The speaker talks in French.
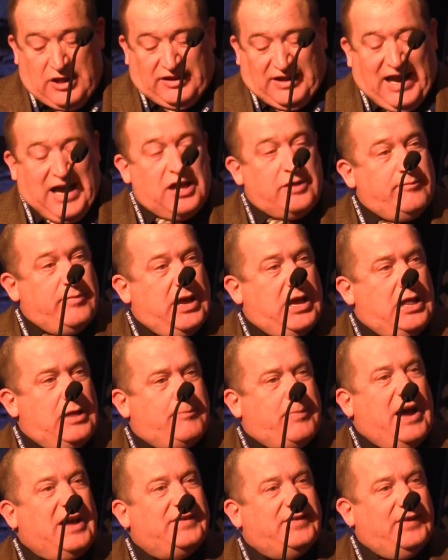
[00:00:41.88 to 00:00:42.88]
30 000,
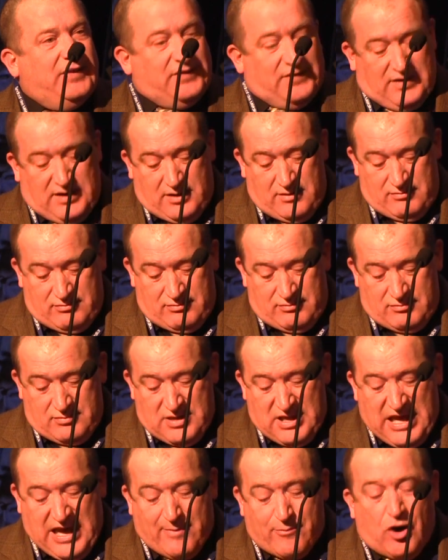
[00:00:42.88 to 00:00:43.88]
pensez-y.
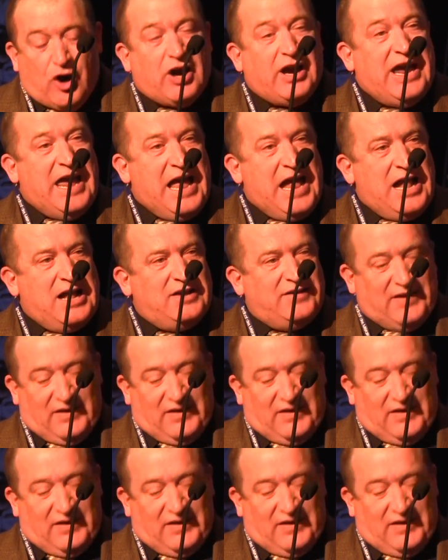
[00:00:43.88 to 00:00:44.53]
À Montréal,